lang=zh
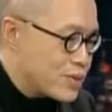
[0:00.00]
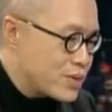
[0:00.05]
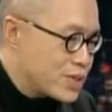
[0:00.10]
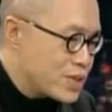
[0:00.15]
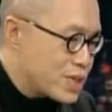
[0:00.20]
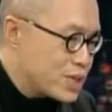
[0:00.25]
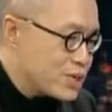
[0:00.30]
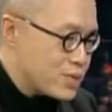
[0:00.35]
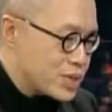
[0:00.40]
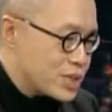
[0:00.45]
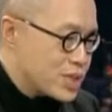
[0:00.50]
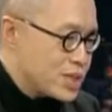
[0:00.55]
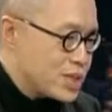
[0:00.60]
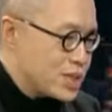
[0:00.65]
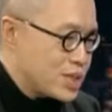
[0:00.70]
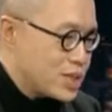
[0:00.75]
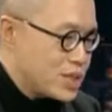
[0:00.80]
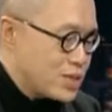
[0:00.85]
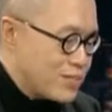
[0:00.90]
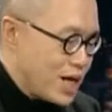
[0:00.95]
因为这种事
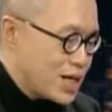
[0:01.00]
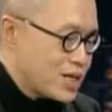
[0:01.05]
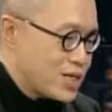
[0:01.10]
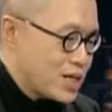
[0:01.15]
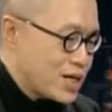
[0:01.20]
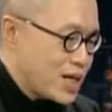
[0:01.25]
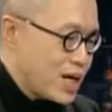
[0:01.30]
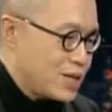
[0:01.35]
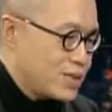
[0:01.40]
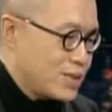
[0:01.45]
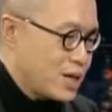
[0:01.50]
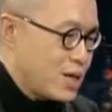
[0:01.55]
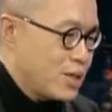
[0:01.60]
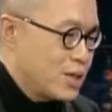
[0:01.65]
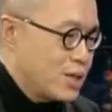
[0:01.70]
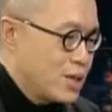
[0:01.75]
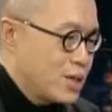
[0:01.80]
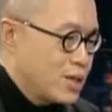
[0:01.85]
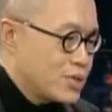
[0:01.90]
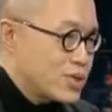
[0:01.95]
情你马上看到
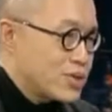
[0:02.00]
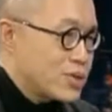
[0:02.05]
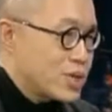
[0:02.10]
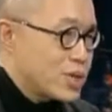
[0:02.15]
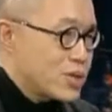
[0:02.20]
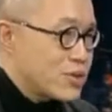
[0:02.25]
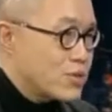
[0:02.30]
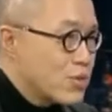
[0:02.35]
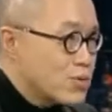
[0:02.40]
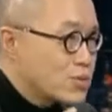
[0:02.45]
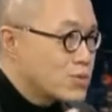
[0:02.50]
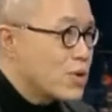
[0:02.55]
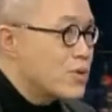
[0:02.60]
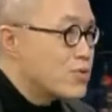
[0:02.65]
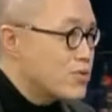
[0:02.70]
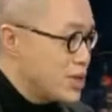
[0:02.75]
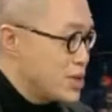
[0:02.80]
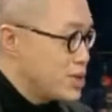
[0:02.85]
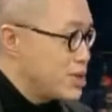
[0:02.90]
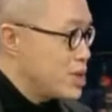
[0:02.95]
就是一个公
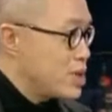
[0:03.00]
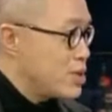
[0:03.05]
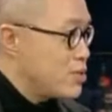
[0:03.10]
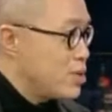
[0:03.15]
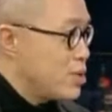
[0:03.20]
共问题，